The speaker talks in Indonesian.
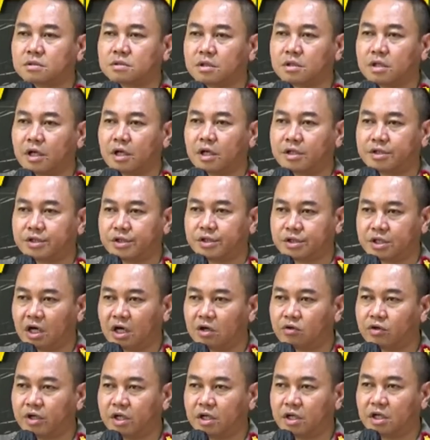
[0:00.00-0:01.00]
ya
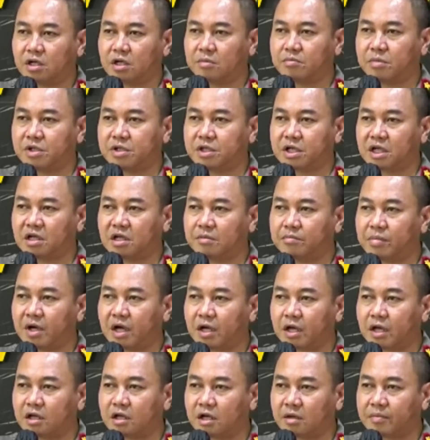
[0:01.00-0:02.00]
sejauh ini menjadi
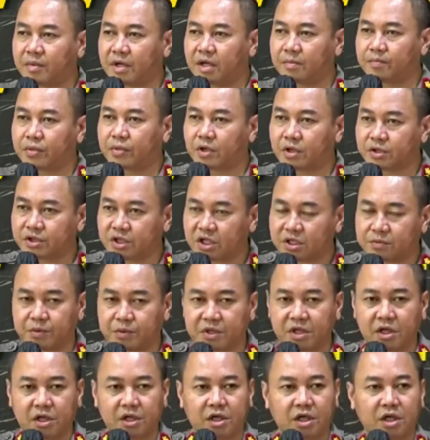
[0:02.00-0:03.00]
bagian daripada proses
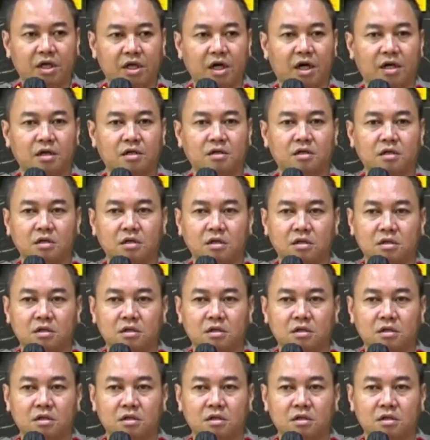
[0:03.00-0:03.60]
penyelidikan